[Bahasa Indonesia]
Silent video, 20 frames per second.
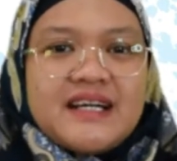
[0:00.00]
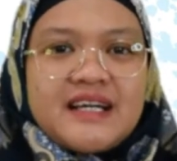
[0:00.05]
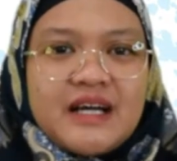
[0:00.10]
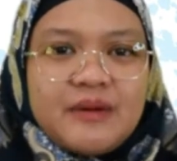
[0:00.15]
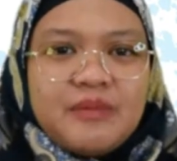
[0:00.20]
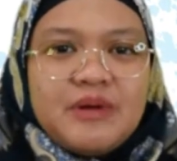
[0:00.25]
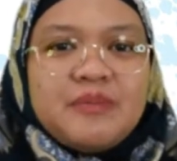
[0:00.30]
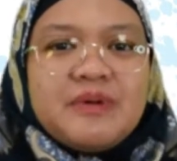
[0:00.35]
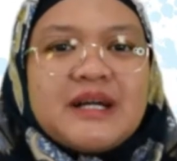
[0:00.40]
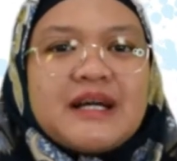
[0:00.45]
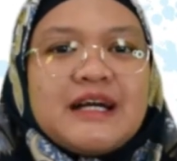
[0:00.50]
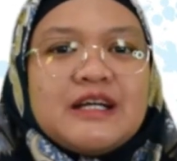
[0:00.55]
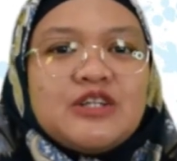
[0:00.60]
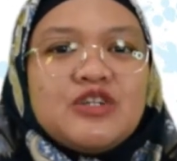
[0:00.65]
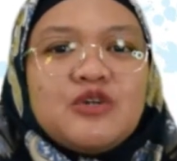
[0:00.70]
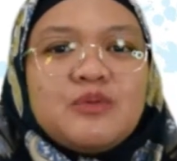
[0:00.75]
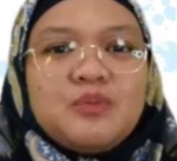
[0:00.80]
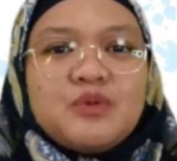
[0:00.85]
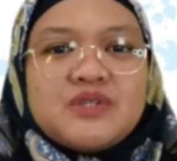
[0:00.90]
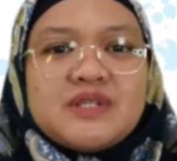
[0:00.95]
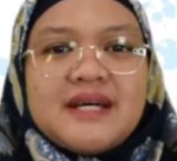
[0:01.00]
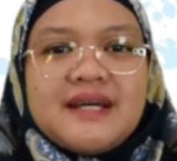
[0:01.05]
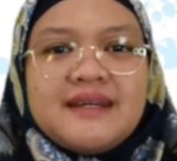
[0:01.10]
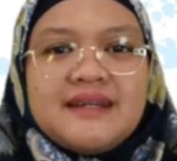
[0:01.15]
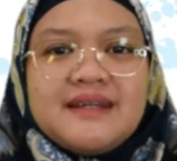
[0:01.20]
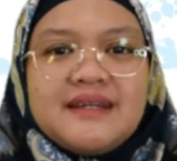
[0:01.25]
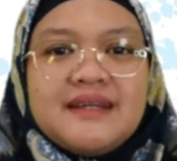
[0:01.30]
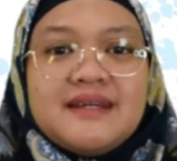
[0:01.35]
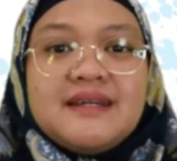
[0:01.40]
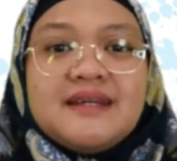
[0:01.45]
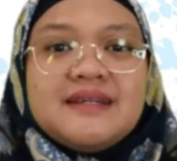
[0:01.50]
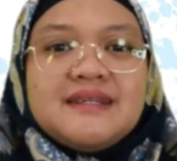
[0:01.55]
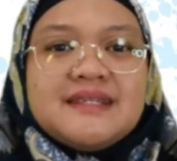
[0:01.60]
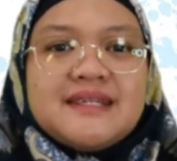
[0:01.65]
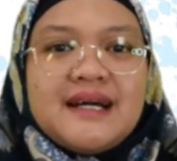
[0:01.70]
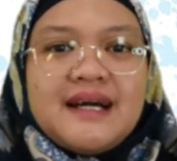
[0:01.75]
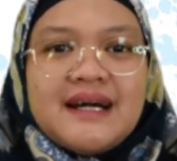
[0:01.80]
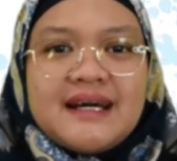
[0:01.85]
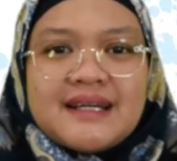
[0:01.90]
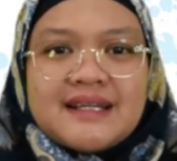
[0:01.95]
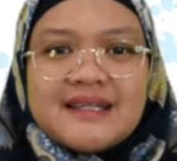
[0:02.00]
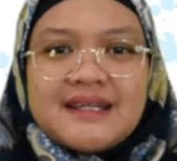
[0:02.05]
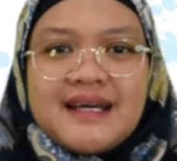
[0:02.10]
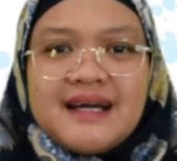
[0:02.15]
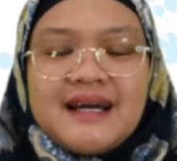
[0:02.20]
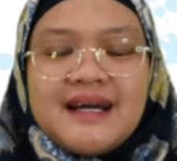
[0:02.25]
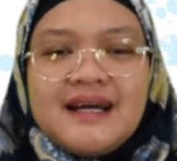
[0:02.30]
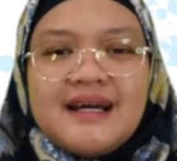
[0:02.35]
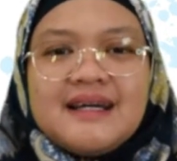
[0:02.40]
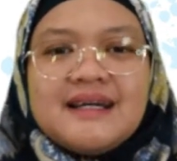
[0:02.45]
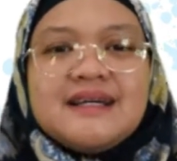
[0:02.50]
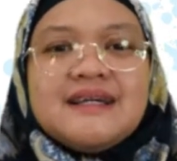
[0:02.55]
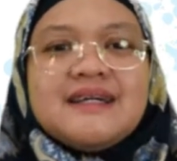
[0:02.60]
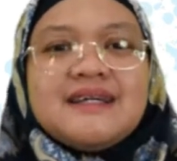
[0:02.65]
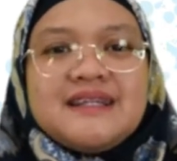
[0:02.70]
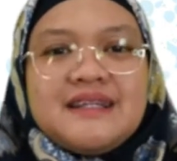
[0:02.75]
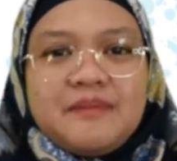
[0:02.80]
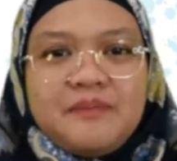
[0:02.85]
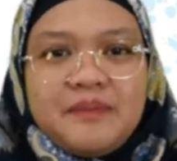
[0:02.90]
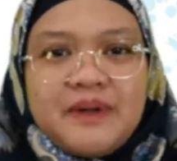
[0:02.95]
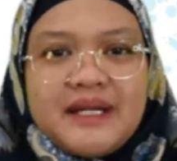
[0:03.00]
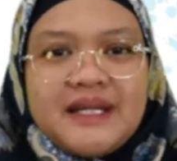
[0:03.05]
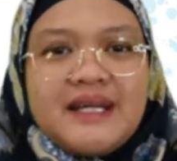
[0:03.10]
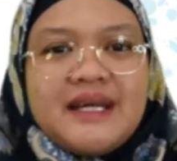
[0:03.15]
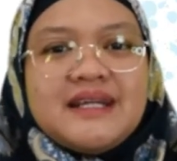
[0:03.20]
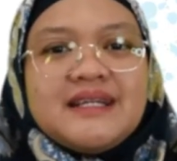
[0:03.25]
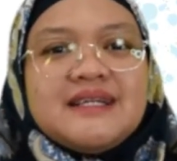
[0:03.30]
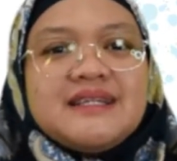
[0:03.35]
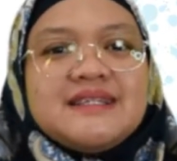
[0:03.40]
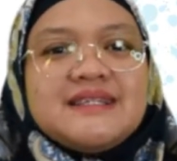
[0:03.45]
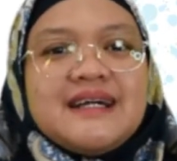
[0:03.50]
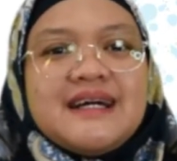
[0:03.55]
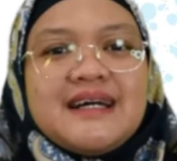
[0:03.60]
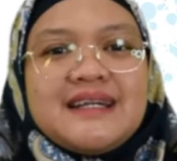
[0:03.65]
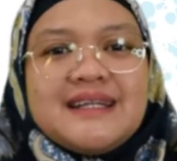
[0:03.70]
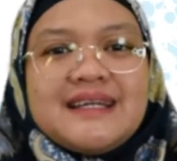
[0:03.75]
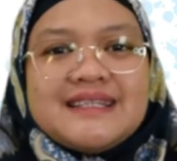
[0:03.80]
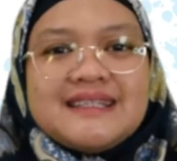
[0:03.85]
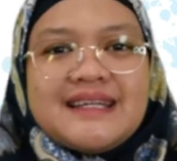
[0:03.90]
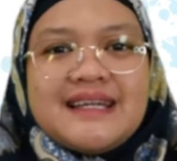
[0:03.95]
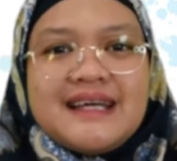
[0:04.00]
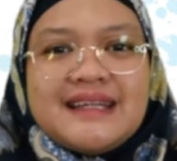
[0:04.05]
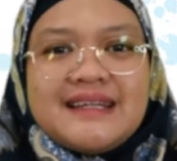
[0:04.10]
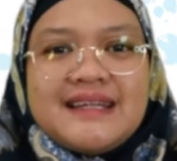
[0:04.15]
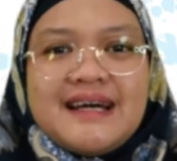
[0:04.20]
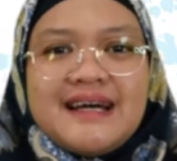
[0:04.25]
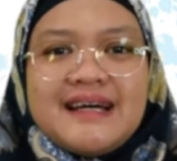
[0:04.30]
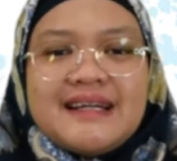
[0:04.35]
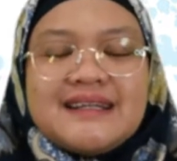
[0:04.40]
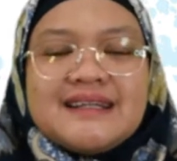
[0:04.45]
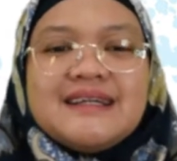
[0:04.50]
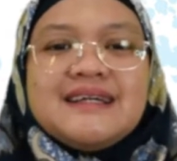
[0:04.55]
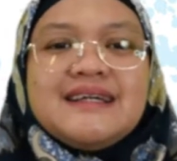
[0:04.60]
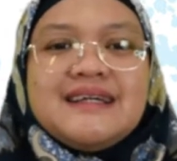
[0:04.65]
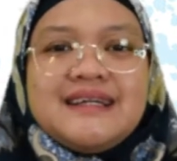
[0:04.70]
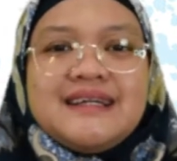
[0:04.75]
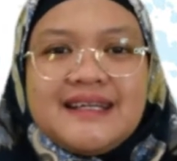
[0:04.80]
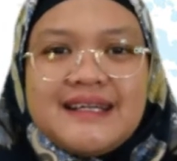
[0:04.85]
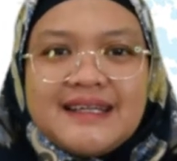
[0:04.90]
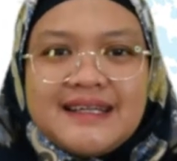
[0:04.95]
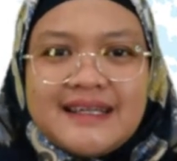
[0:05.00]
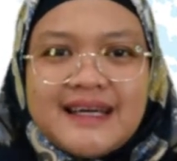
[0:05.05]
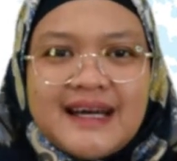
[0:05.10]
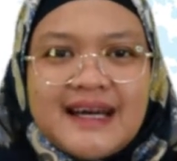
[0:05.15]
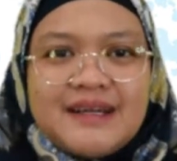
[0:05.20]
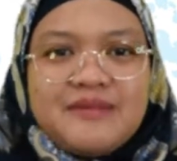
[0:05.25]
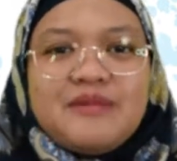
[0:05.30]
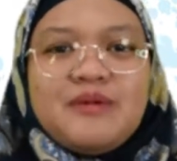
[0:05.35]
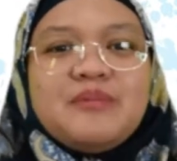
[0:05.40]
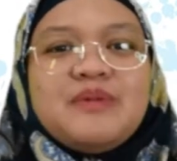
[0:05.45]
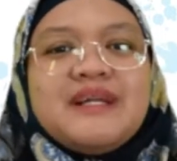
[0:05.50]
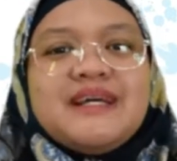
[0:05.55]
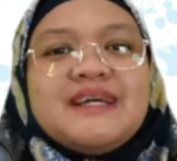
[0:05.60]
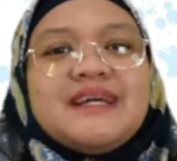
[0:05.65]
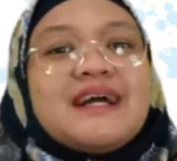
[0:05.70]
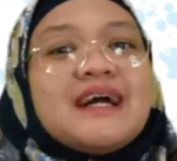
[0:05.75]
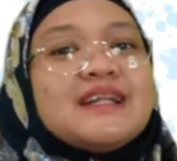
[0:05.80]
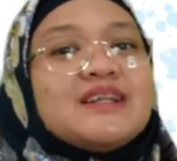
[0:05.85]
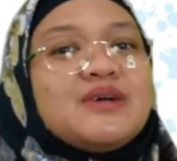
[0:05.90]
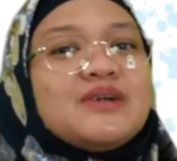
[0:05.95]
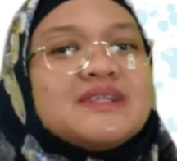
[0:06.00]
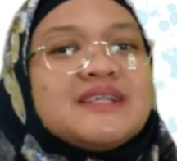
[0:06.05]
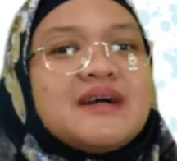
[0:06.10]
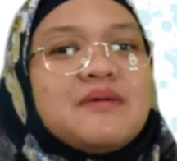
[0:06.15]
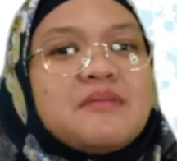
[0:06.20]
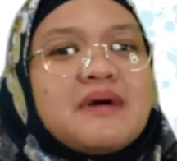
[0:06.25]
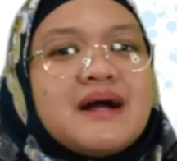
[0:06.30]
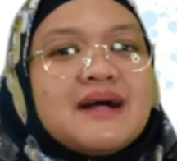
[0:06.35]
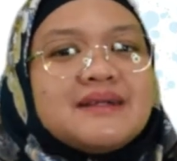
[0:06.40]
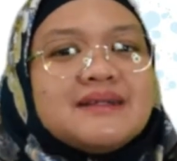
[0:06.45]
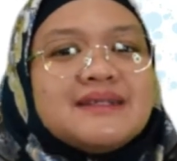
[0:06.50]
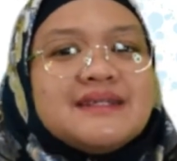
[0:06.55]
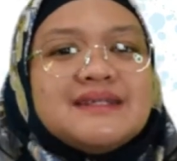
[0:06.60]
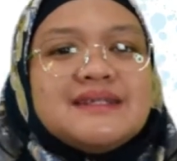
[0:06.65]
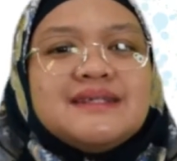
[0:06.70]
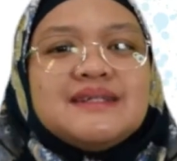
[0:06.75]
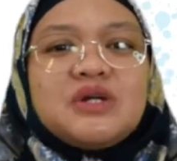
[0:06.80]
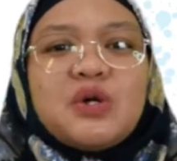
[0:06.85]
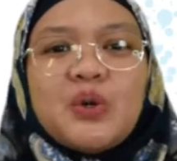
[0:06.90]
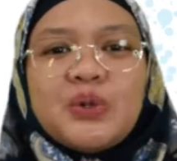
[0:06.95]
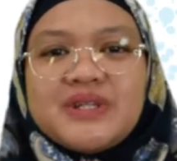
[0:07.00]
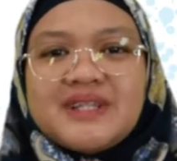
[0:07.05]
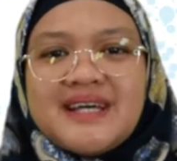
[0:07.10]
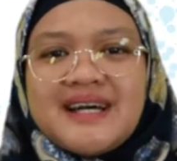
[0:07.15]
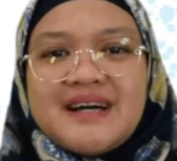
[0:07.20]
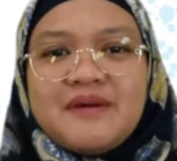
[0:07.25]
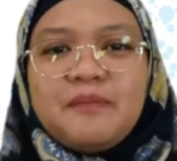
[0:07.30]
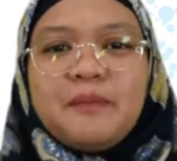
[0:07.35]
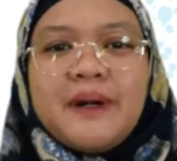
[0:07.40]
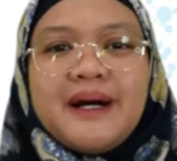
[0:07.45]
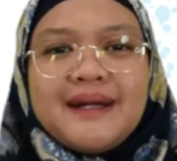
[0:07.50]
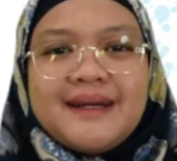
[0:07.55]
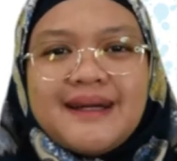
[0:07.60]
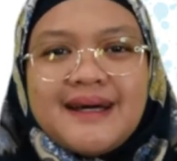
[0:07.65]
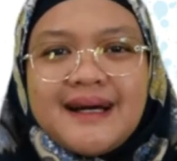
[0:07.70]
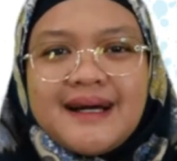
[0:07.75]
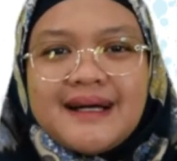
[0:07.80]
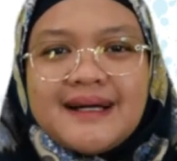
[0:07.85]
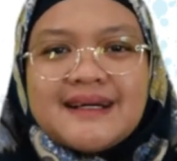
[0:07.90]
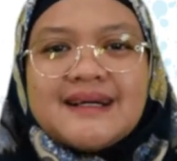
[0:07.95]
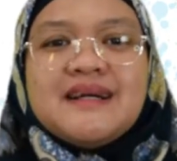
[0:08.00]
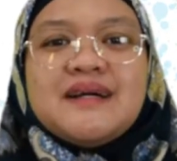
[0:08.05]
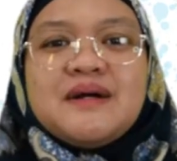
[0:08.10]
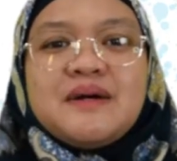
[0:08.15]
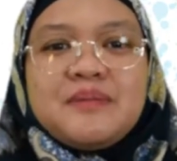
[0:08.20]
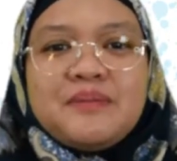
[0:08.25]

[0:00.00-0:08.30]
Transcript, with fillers: Kami berkantor pusat di Jakarta, tepatnya di Jakarta Selatan dan memiliki kantor cabang di Kota Padang.